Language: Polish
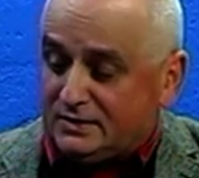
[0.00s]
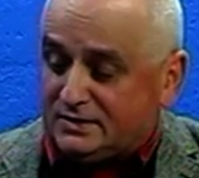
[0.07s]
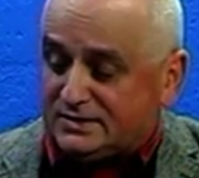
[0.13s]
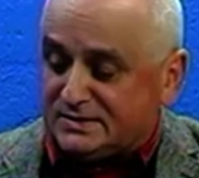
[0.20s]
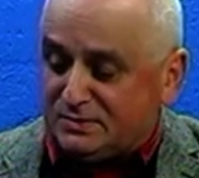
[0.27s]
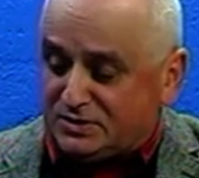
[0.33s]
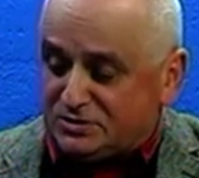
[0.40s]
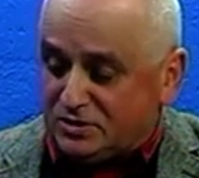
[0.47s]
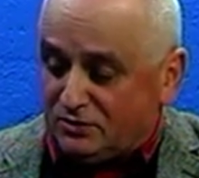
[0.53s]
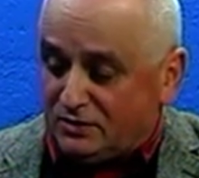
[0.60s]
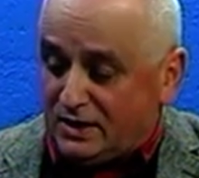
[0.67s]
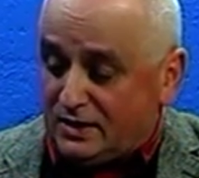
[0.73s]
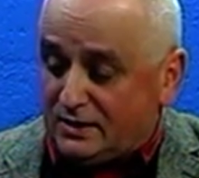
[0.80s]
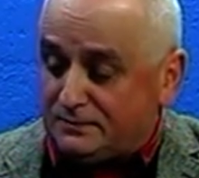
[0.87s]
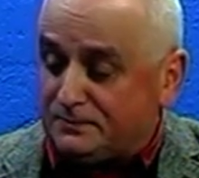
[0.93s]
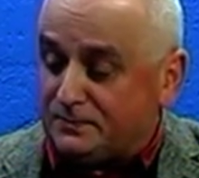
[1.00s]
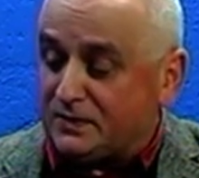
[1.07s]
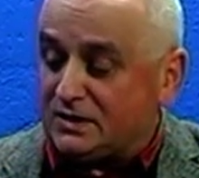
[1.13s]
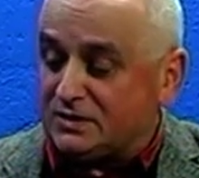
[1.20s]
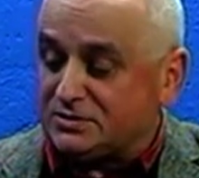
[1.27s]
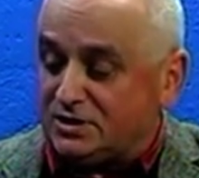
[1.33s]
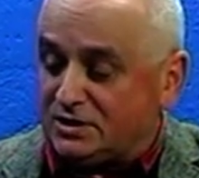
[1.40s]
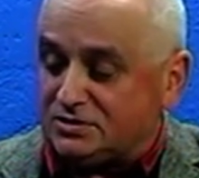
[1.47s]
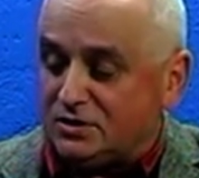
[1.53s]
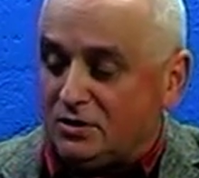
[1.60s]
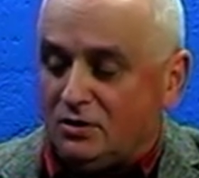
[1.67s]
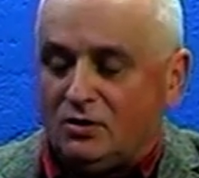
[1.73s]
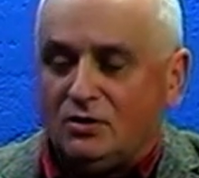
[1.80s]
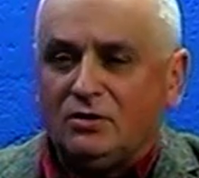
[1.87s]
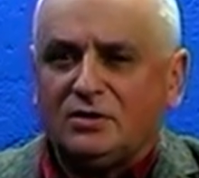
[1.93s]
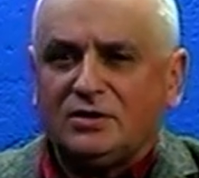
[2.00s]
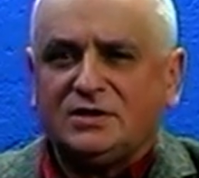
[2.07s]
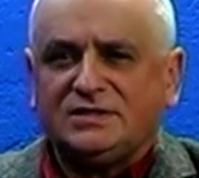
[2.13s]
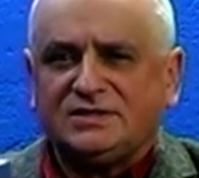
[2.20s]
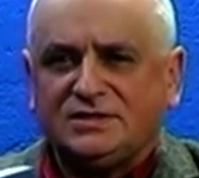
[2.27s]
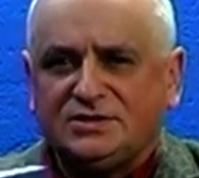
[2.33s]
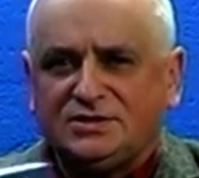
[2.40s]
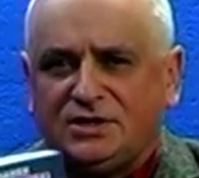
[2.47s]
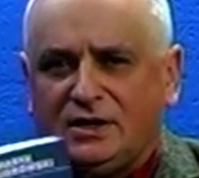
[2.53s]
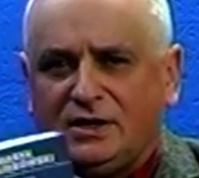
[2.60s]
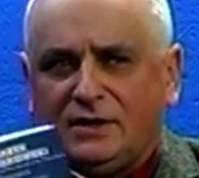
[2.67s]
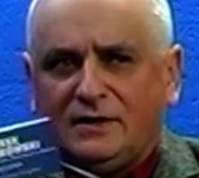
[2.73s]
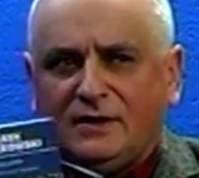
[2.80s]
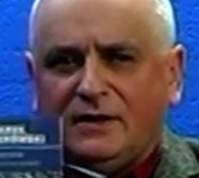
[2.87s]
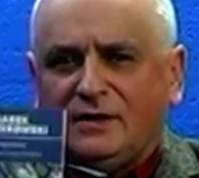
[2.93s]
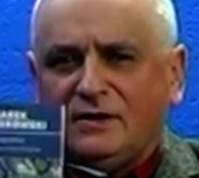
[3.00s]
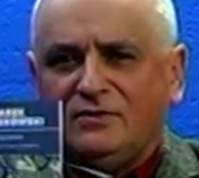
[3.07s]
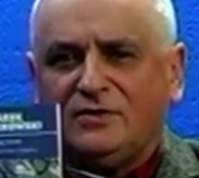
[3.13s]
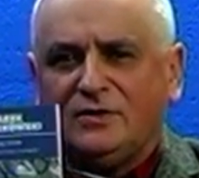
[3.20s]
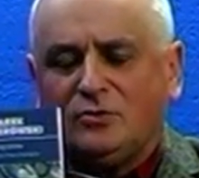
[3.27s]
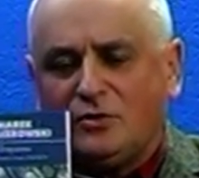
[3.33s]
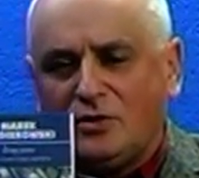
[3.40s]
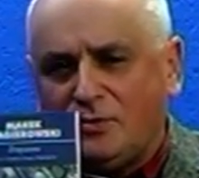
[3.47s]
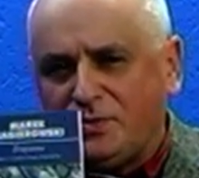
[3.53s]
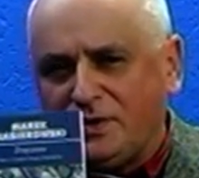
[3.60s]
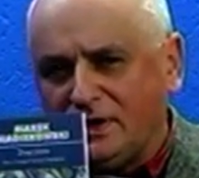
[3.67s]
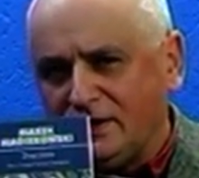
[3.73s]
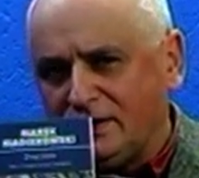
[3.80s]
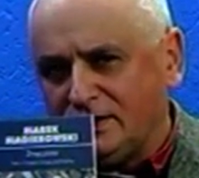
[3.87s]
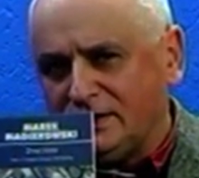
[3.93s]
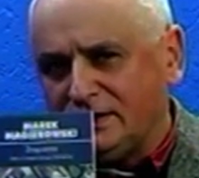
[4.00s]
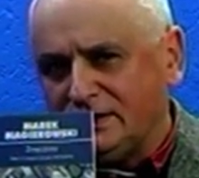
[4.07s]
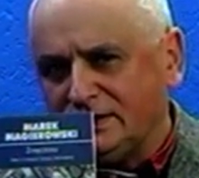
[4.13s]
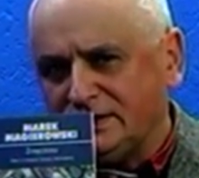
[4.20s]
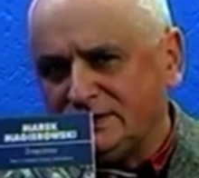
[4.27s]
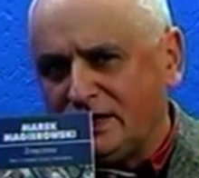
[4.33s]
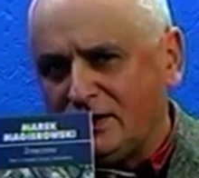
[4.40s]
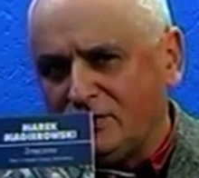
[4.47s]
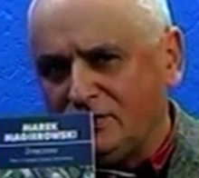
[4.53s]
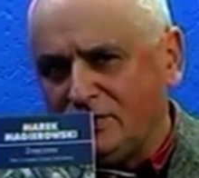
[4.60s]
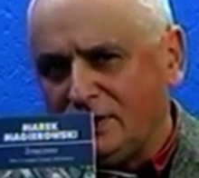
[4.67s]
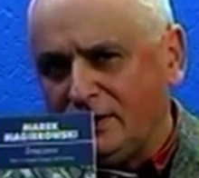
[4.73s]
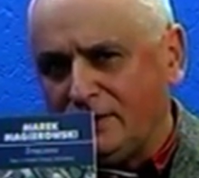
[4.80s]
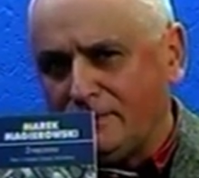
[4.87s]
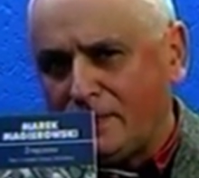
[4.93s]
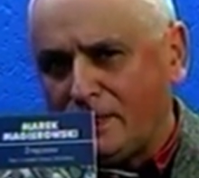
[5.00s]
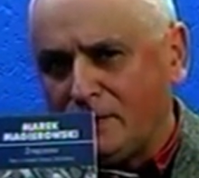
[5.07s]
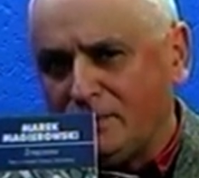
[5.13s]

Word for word: Zmęczona. Rzecz o kryzysie w Europie Zachodniej.